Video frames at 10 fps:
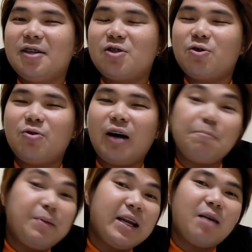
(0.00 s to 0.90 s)
So,
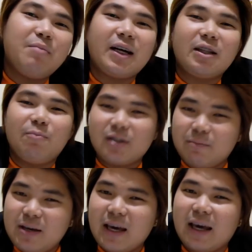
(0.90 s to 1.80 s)
ang pinakamaganda mo
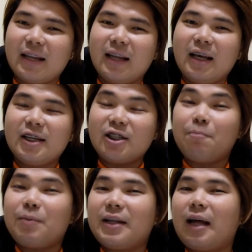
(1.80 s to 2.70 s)
sabihin,
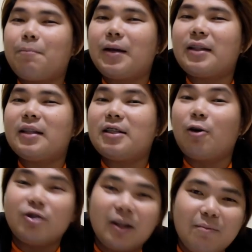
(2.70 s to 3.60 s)
syempre dapat
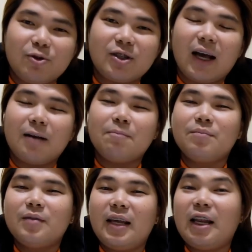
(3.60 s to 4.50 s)
sagutin mo siya
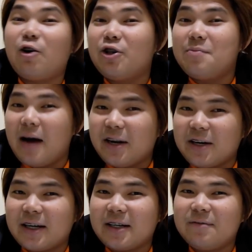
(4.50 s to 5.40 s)
in a good
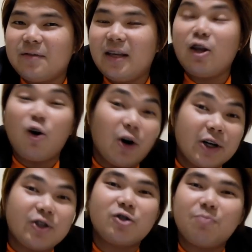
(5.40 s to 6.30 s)
manner, in a
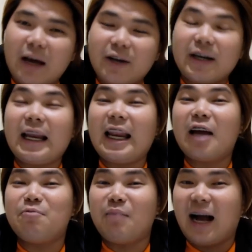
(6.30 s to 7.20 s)
courteous manner,
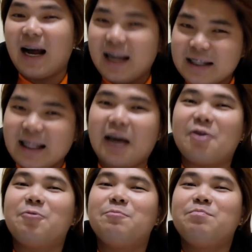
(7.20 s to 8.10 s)
kailangan magalang
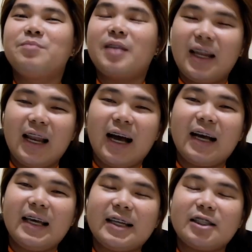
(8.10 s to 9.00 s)
tayo
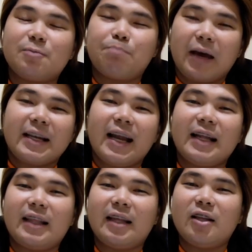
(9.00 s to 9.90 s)
kailangan i-respect
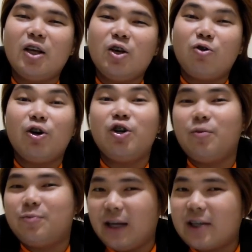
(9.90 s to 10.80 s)
natin kung ano
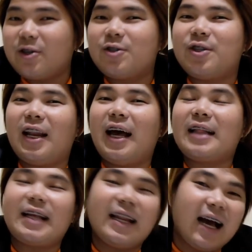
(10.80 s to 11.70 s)
yung objections nila
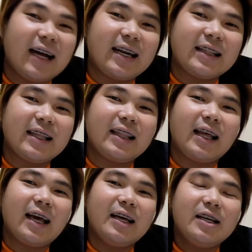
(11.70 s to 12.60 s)
at kailangan natin
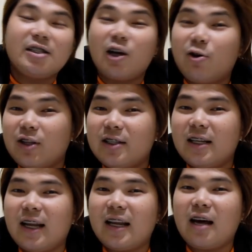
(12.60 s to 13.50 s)
na sagutin
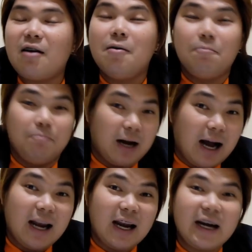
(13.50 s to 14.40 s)
sila ng
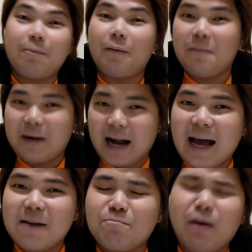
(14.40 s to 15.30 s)
magalang na
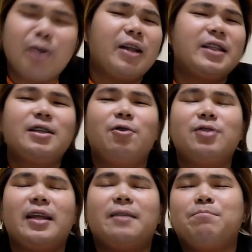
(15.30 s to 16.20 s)
pamamaraan. Paano natin
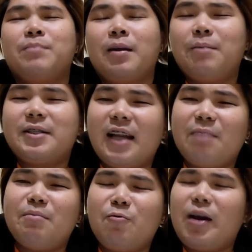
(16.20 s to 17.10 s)
sagutin? Pag
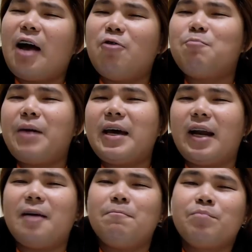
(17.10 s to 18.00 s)
sinabing wala akong
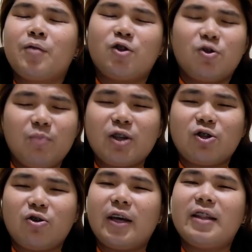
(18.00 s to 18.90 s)
pera, gusto
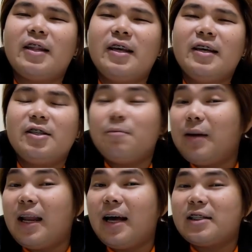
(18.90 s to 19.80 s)
mag-join,
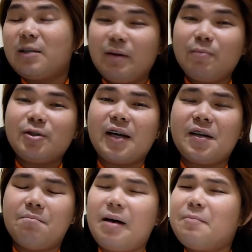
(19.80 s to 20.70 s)
simple lang, sabihin mo sa
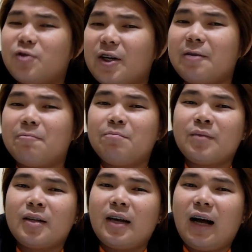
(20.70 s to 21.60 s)
kanya, Ma'am, sir,
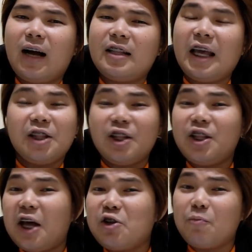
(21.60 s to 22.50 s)
uh, ah,
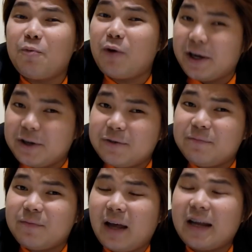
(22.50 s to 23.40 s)
naiintindihan ko po
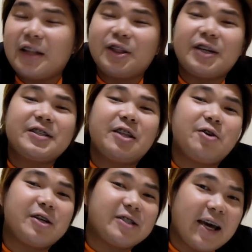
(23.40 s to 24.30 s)
kayo. I
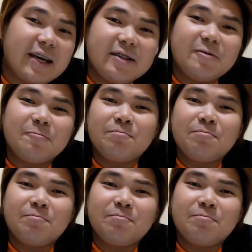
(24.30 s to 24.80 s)
understand your side.